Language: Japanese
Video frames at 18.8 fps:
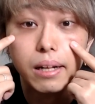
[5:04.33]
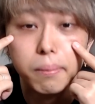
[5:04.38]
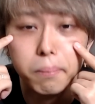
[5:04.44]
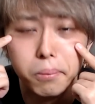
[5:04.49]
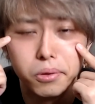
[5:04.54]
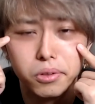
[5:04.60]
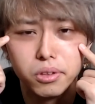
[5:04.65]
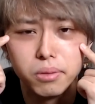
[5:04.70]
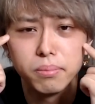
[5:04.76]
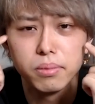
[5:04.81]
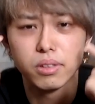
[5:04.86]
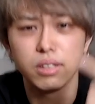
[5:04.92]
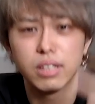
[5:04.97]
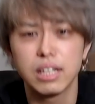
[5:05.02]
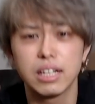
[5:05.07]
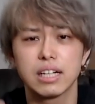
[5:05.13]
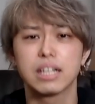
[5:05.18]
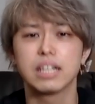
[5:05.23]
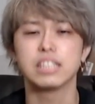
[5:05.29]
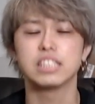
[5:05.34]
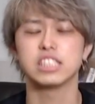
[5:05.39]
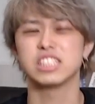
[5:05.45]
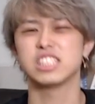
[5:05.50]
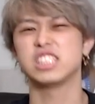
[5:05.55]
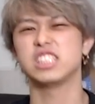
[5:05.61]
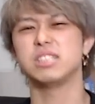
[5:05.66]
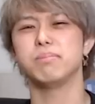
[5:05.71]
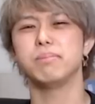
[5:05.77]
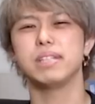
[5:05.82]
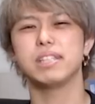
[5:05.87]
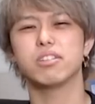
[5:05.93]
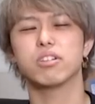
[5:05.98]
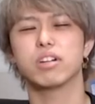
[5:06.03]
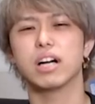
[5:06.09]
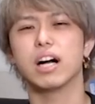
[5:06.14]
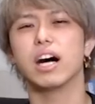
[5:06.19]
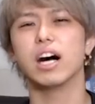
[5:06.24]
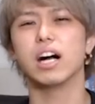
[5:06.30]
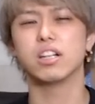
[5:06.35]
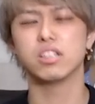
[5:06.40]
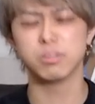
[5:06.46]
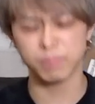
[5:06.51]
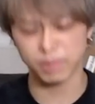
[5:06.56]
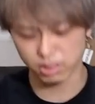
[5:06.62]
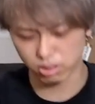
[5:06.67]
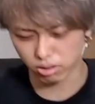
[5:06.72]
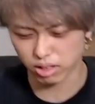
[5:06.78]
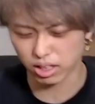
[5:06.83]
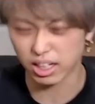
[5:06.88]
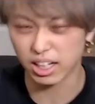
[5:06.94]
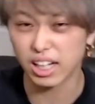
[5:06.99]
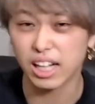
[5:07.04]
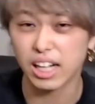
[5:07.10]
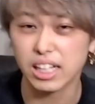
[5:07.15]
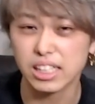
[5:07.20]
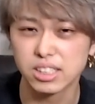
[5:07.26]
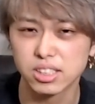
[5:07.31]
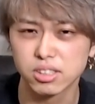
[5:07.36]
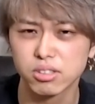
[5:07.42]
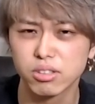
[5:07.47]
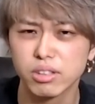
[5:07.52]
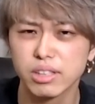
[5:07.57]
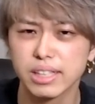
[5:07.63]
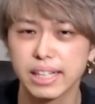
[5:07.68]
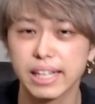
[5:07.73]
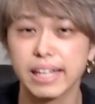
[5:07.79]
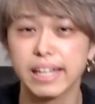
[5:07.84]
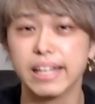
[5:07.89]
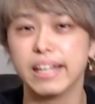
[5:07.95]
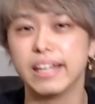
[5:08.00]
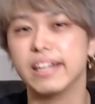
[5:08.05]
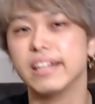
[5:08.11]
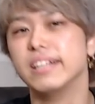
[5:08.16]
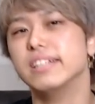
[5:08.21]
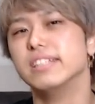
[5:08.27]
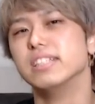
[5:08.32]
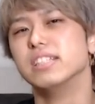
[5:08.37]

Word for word: もともとなんかシミとかクマとかがすごいね